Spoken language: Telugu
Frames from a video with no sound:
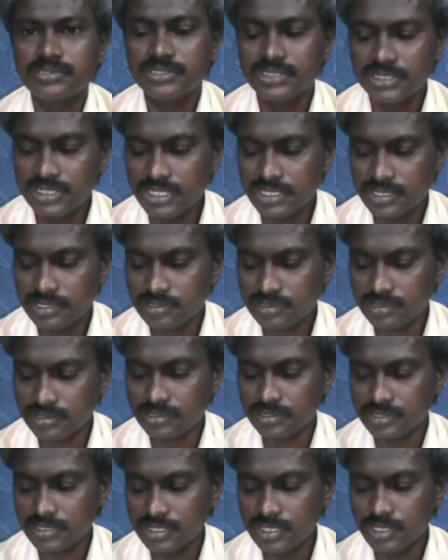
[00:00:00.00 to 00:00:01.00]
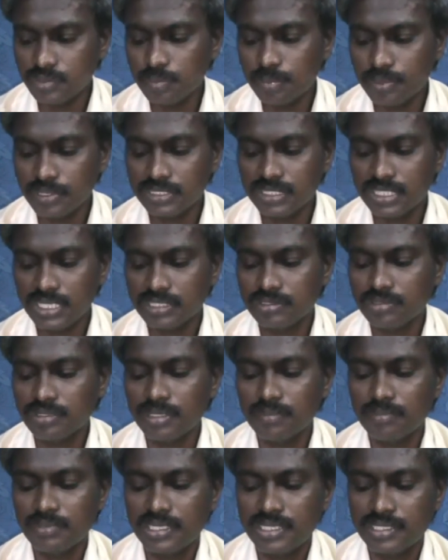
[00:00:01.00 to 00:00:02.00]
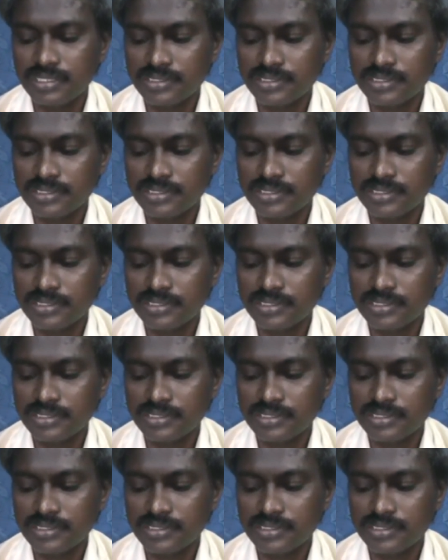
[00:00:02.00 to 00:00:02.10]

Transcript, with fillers: ఇది ఇది ఉపోద్ఘాతం అనమాట